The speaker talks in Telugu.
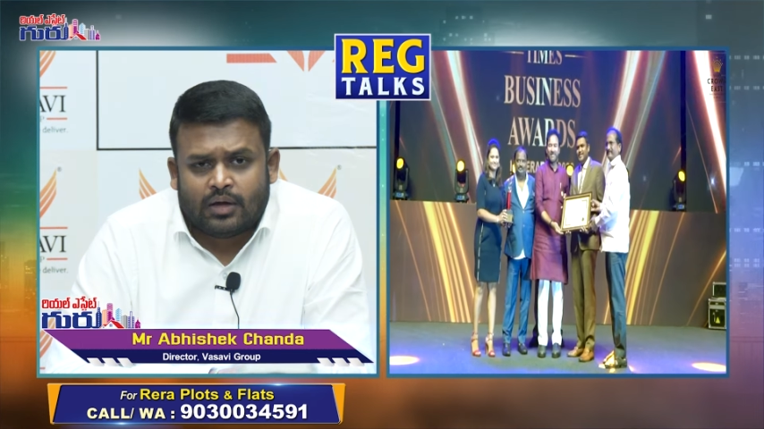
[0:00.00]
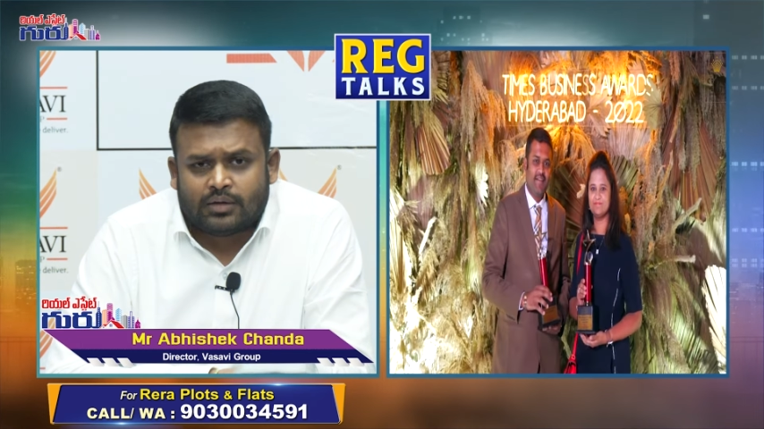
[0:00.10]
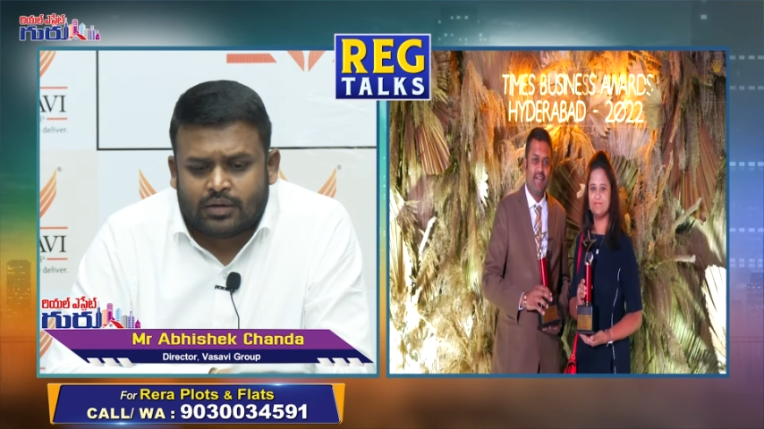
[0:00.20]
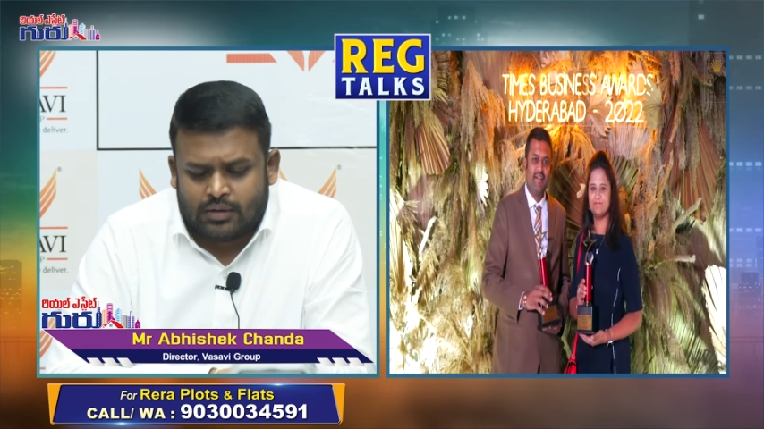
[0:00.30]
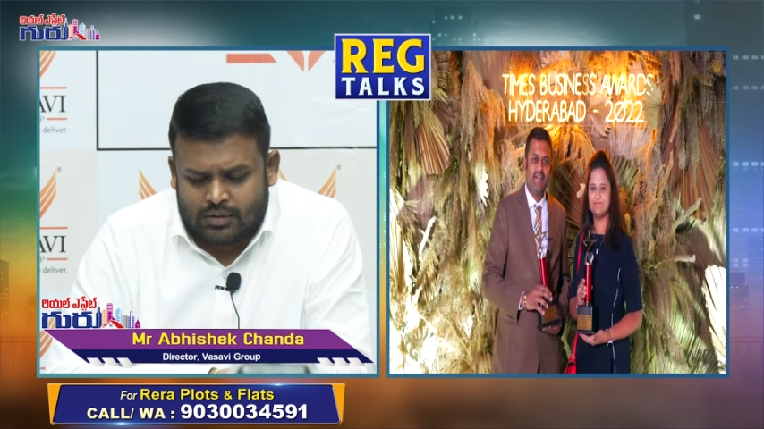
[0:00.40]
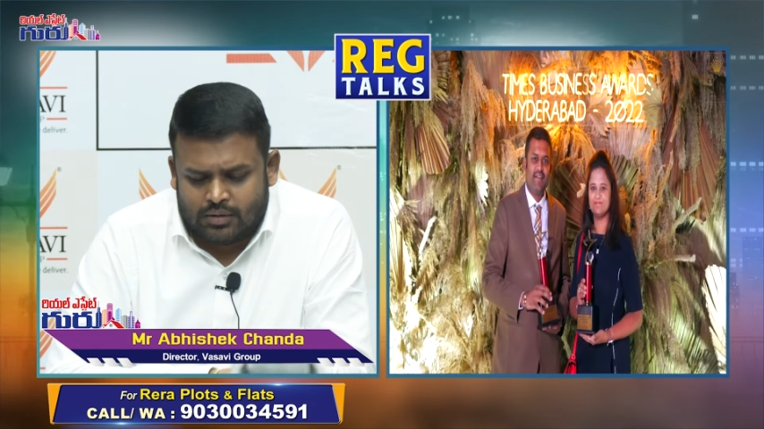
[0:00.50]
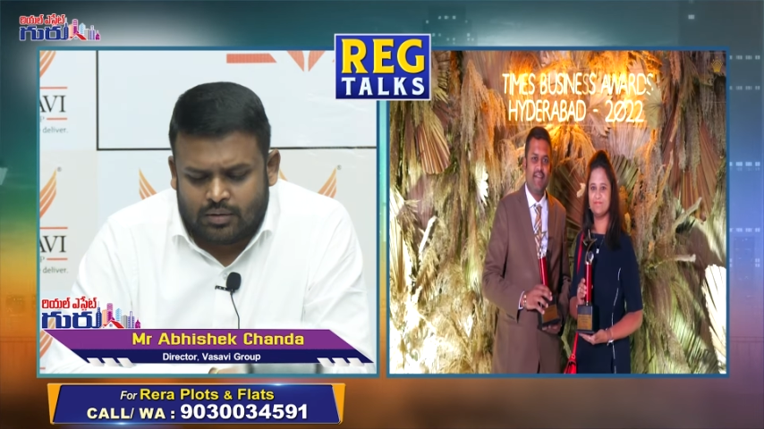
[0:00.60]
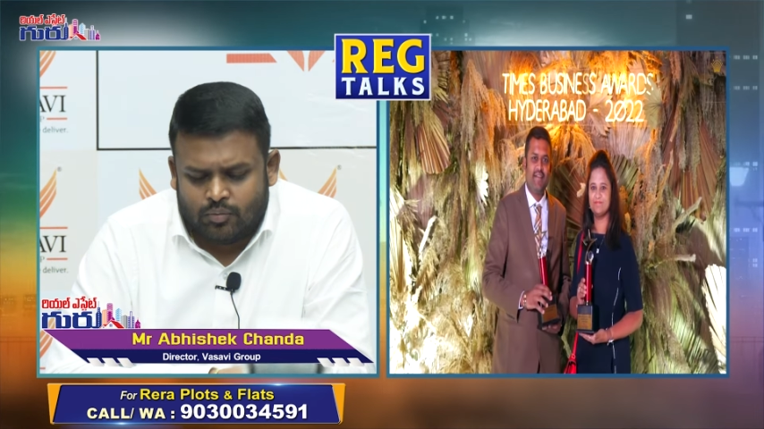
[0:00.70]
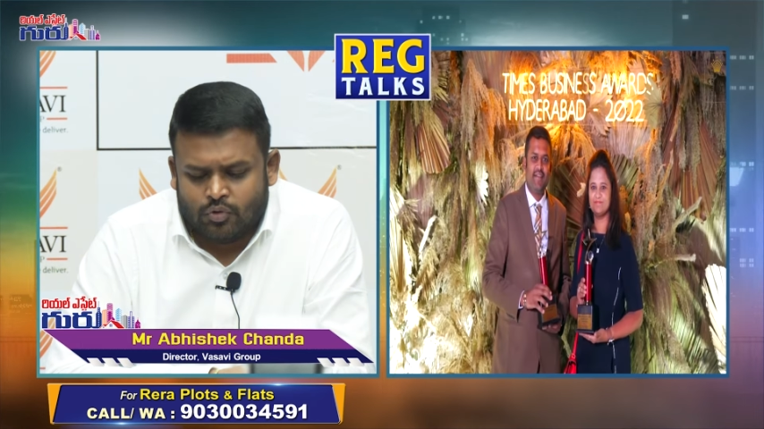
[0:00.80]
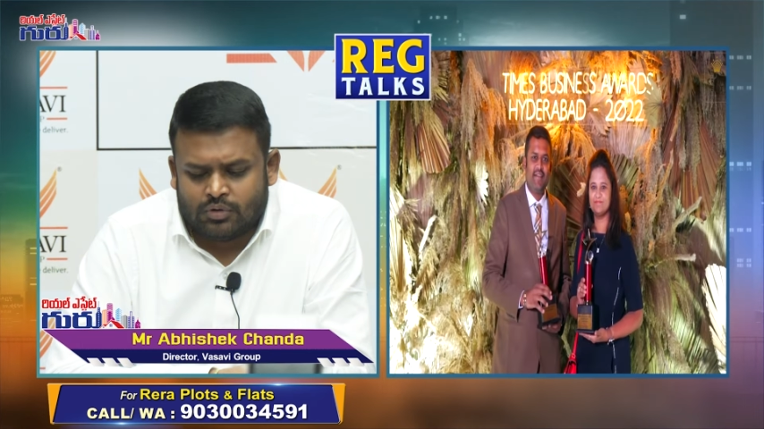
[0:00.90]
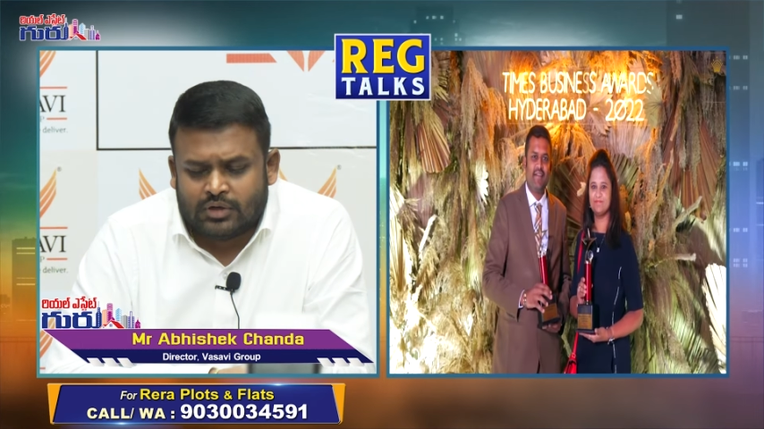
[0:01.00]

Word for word: గత మూడు